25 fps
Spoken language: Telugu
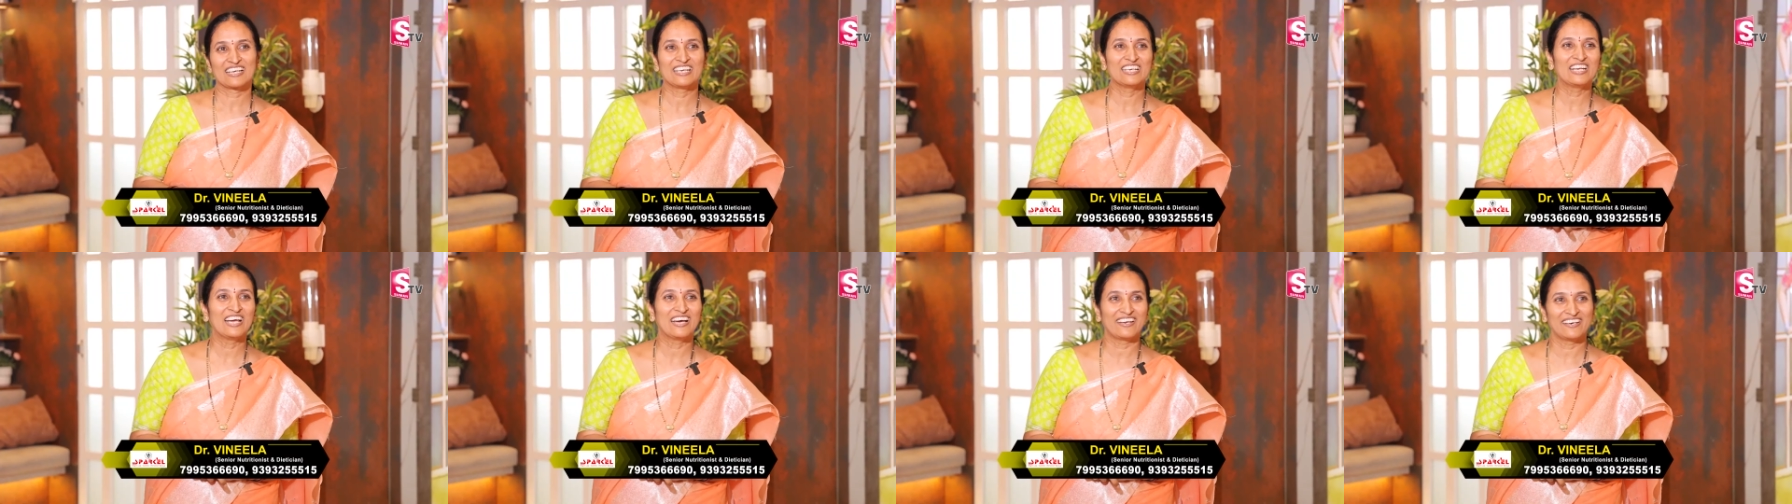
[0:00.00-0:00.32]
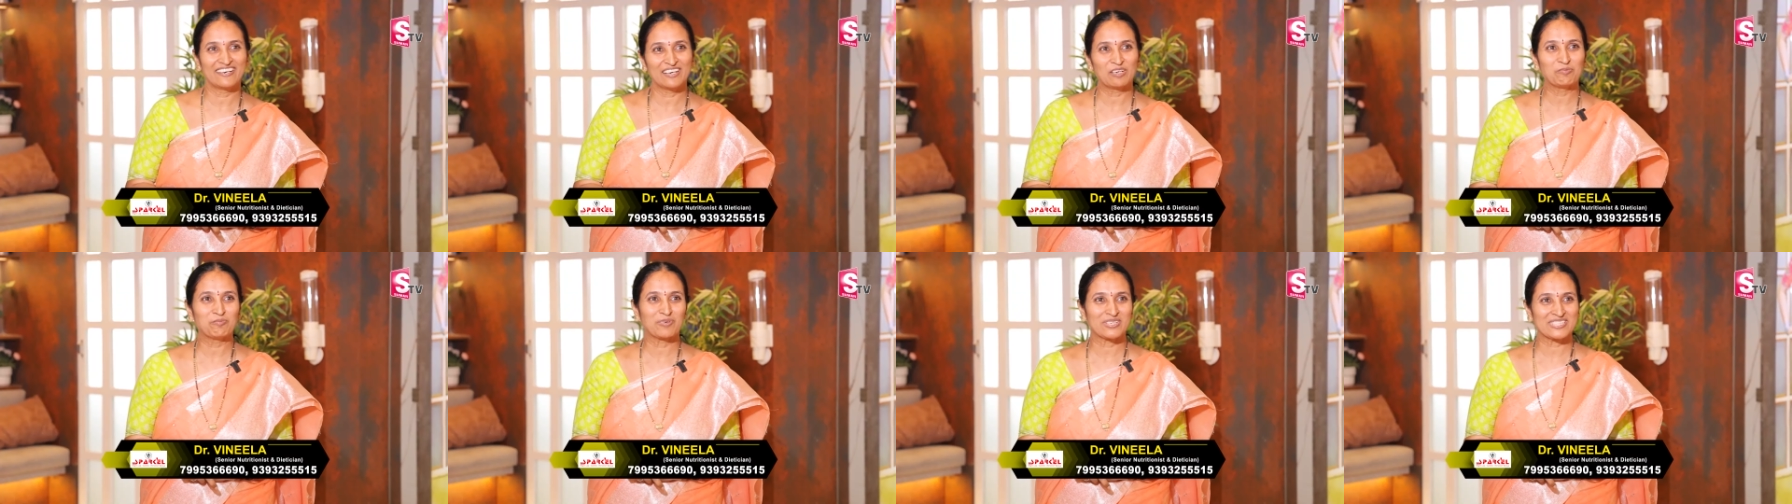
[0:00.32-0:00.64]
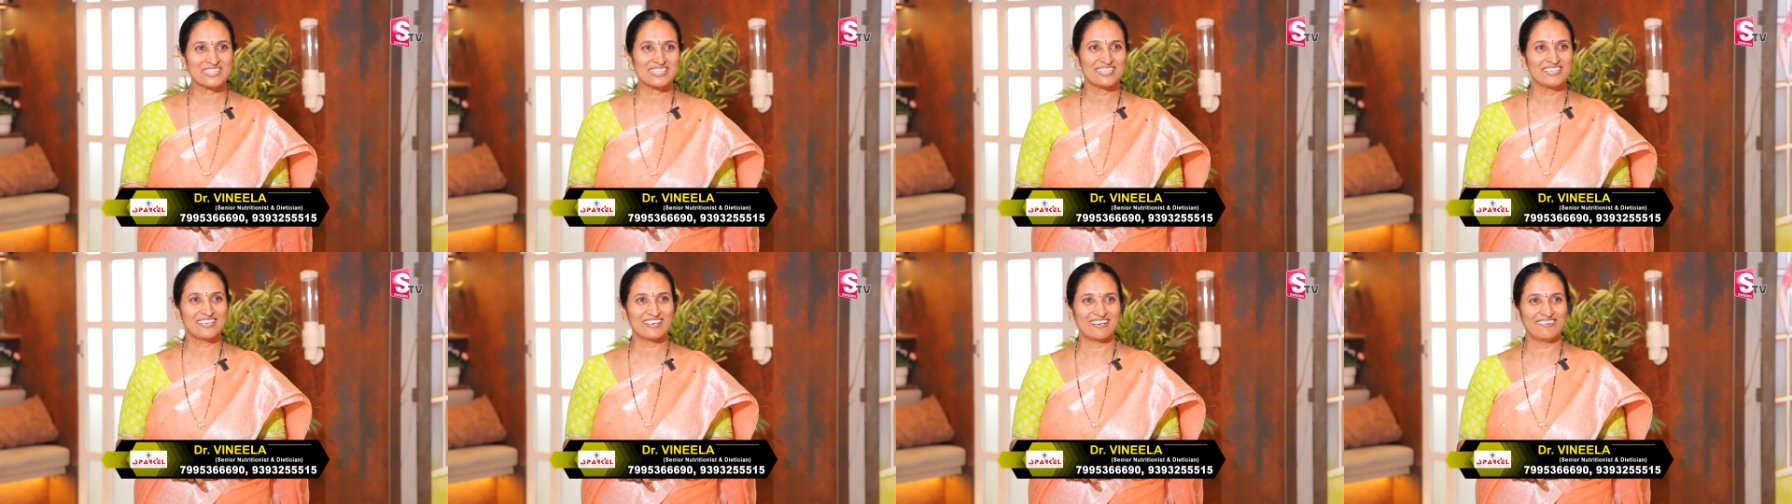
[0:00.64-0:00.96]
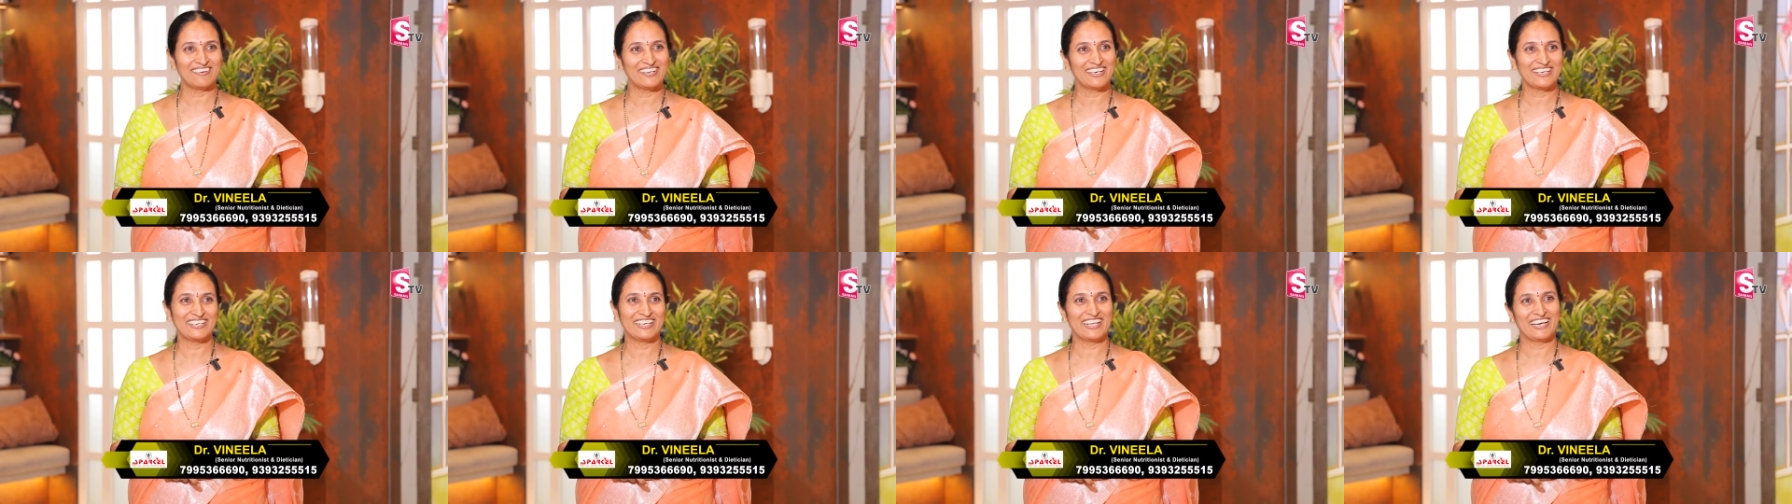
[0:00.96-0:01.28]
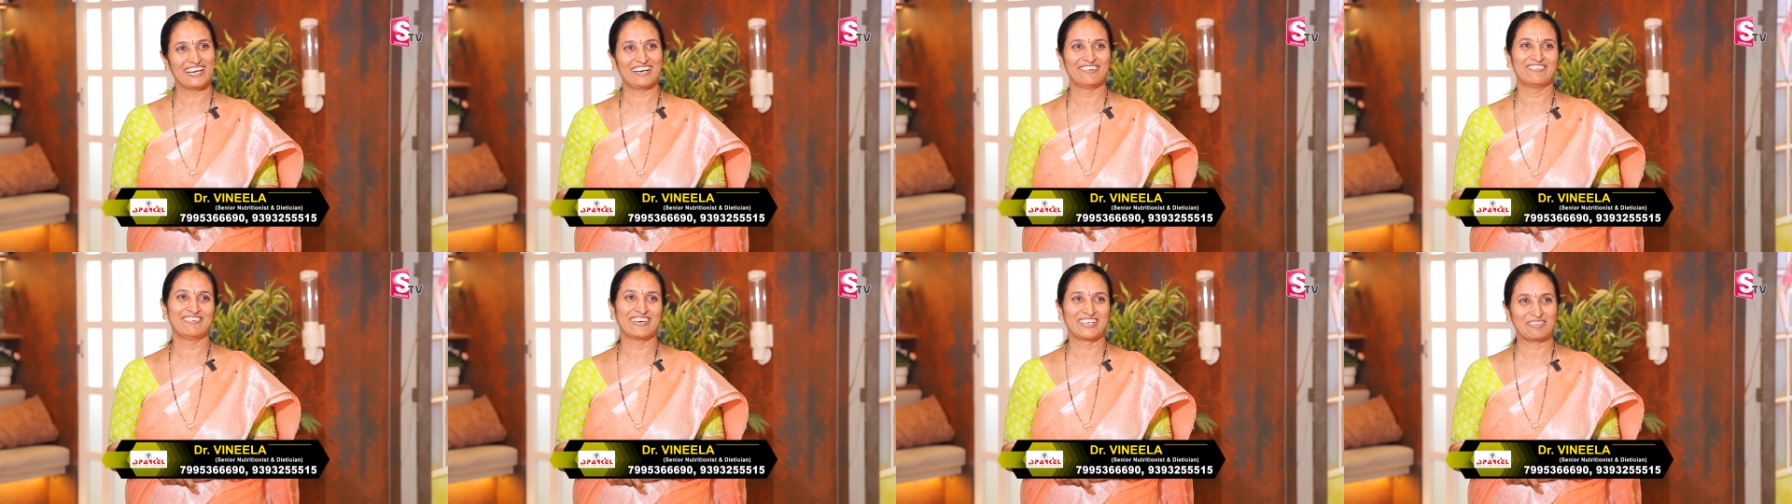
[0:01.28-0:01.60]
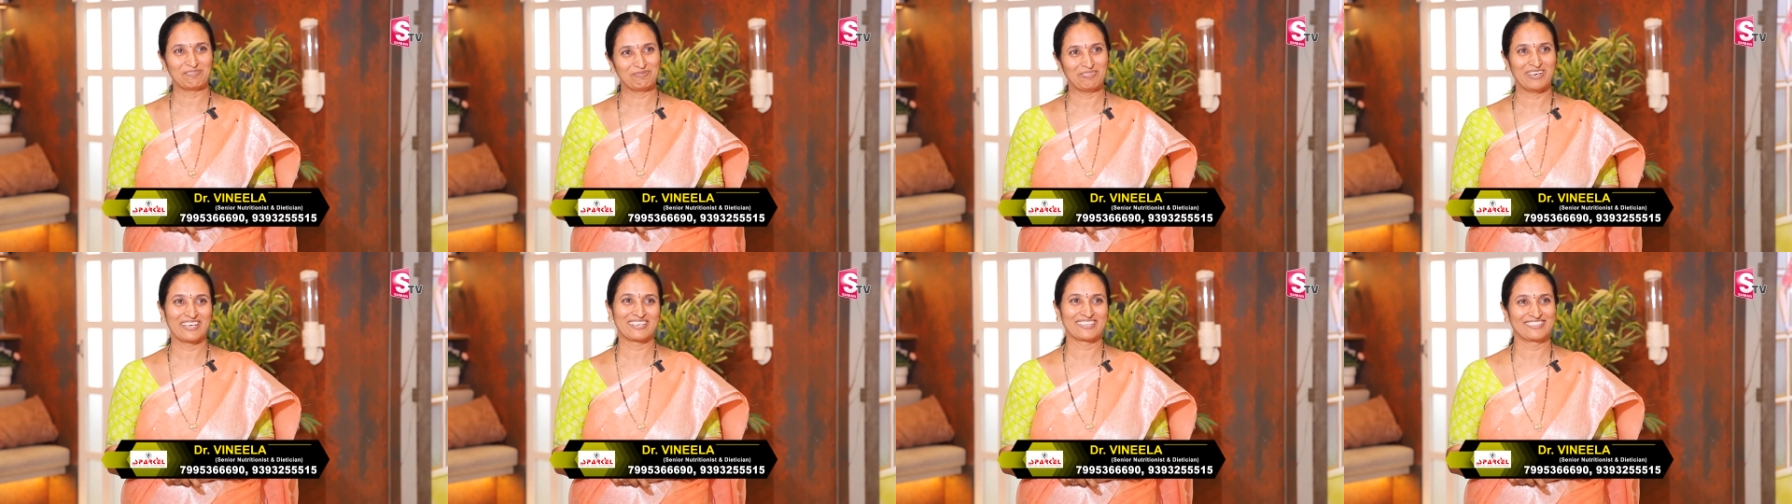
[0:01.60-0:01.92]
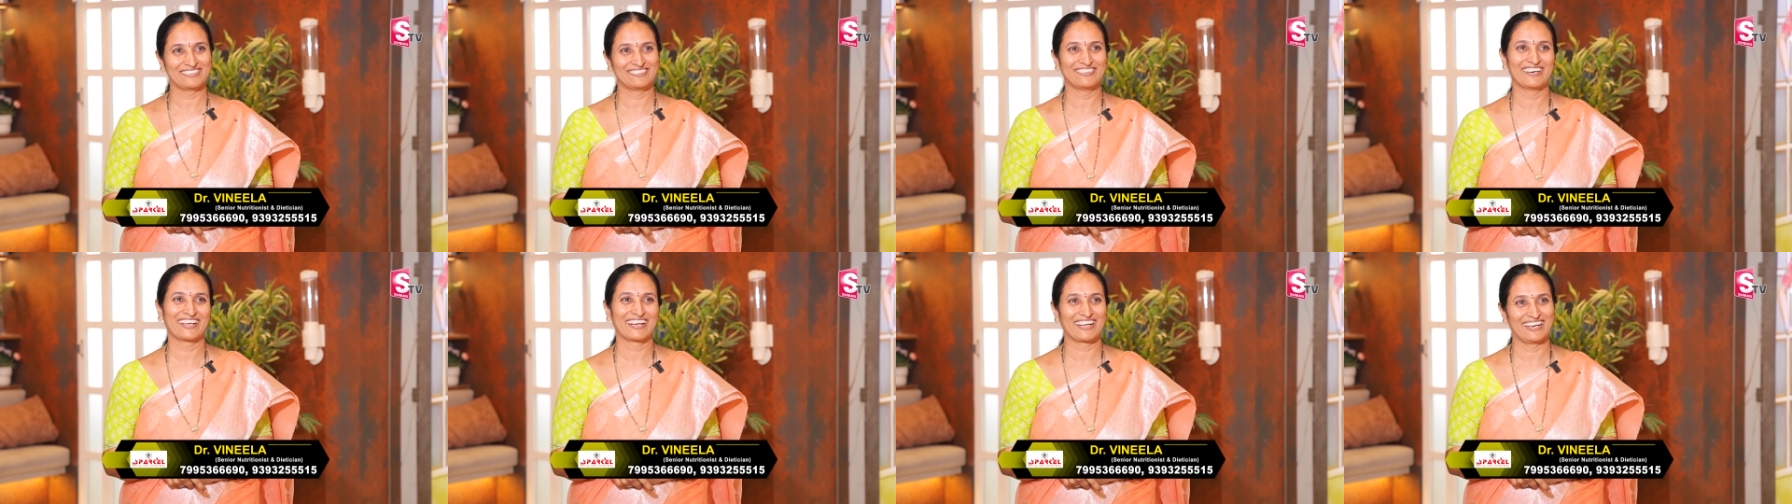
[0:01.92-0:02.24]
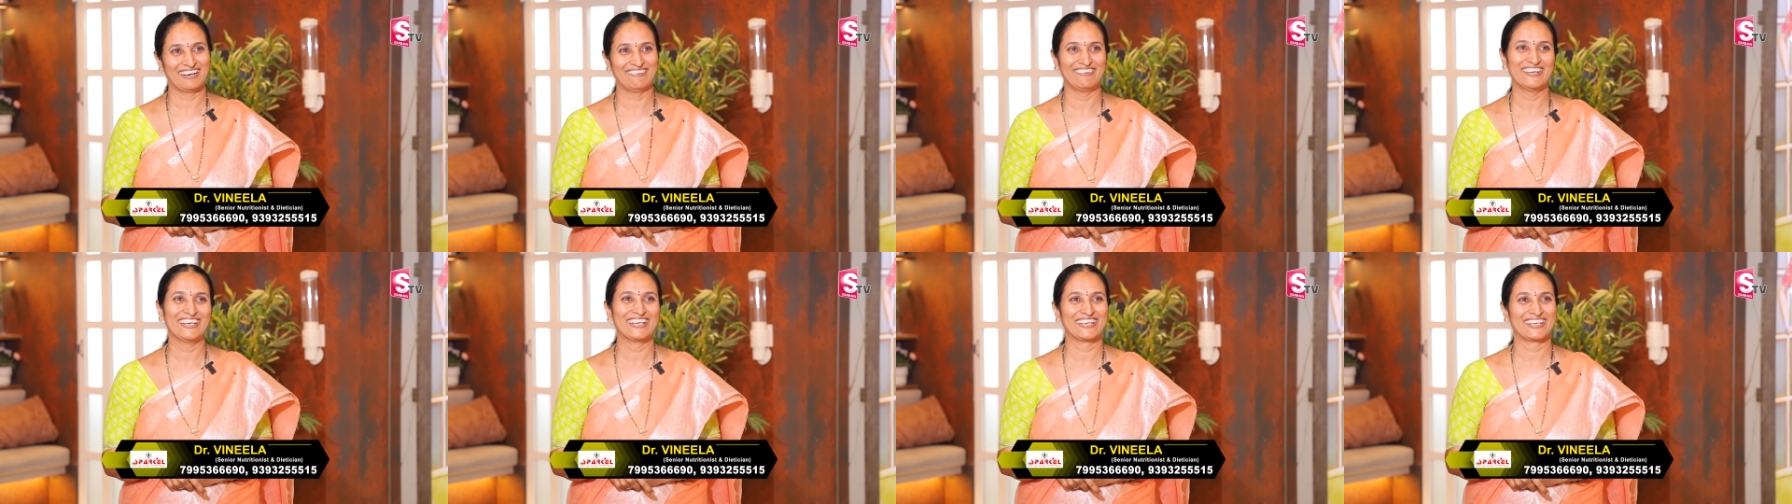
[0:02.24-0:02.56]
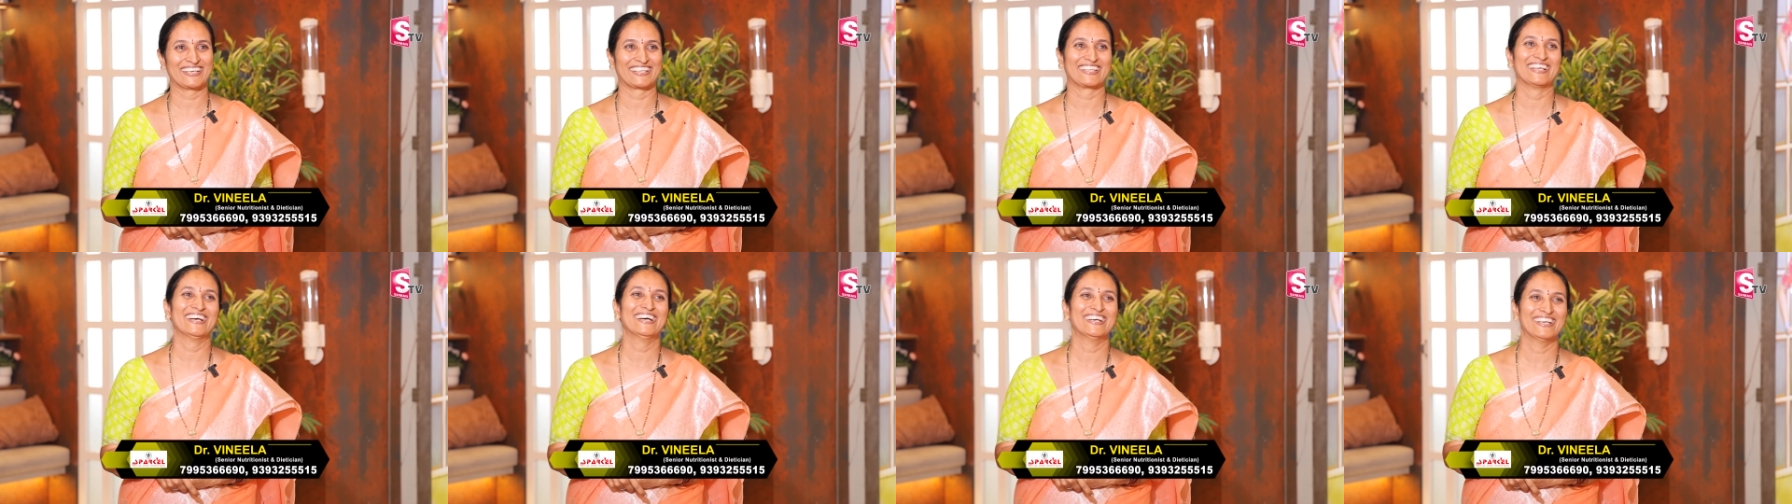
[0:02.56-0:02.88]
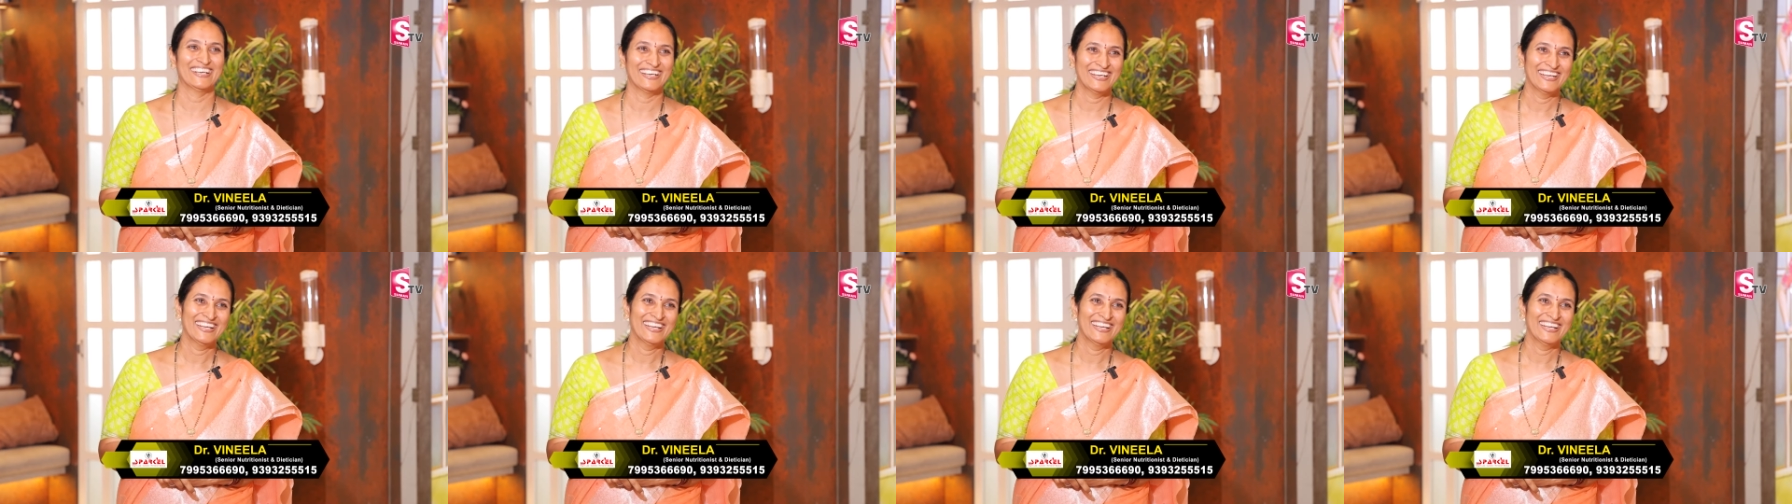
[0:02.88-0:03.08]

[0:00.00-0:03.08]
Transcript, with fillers: కానీ హండ్రెడ్ పర్సెంట్ రావాలంటే ఆ వన్ మార్క్ కూడా కావాలి కదా